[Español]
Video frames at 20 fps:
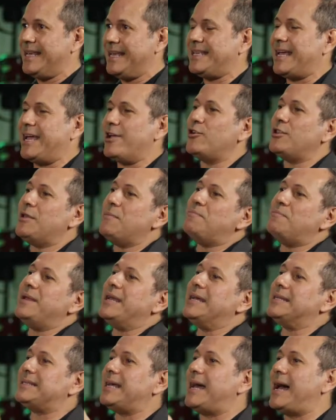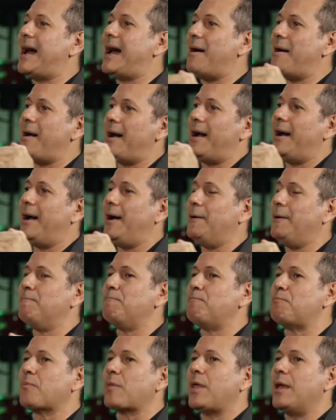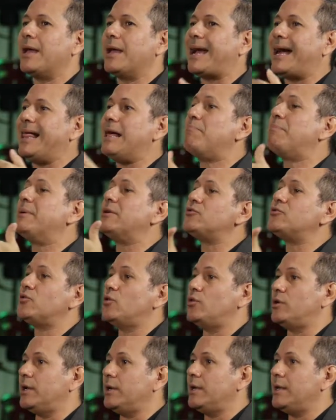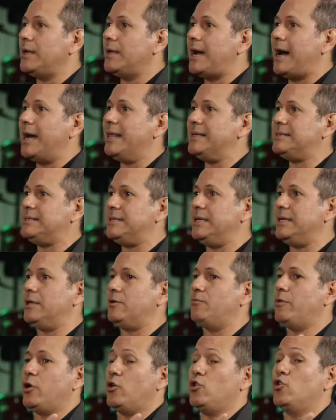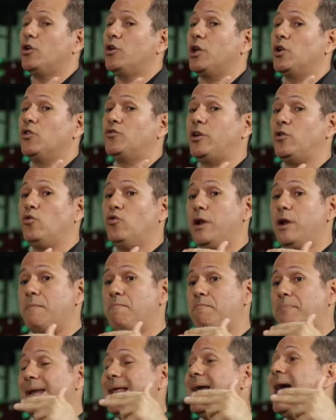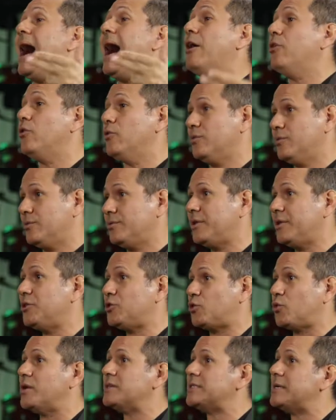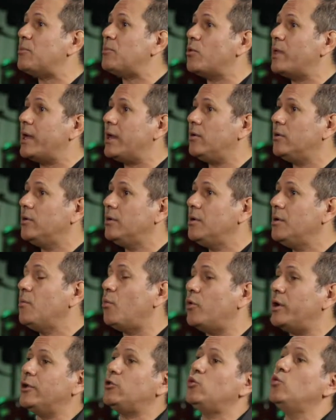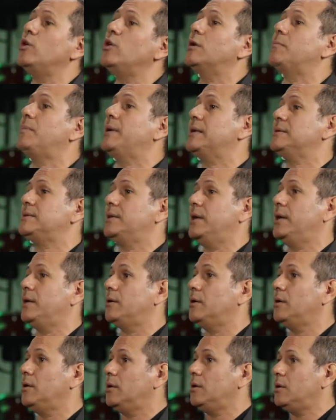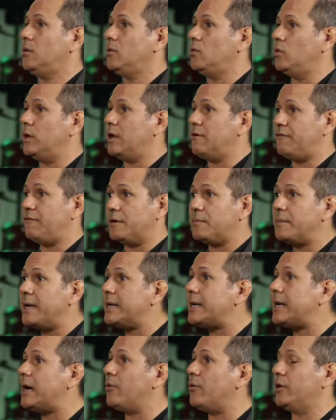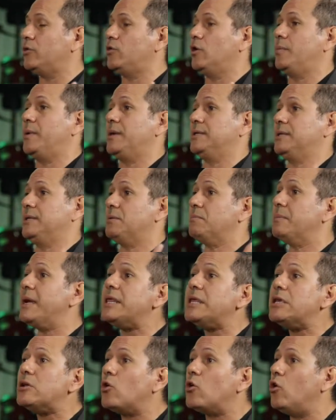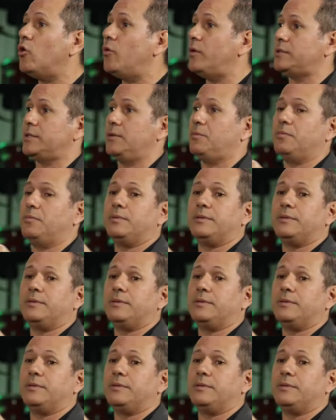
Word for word: Y ahí es donde empieza a, cada persona a decidir, bueno, yo quiero ser un empleado dentro de ese modelo, voy a estudiar para ser una enfermera, voy a estudiar para ser médico, voy a ser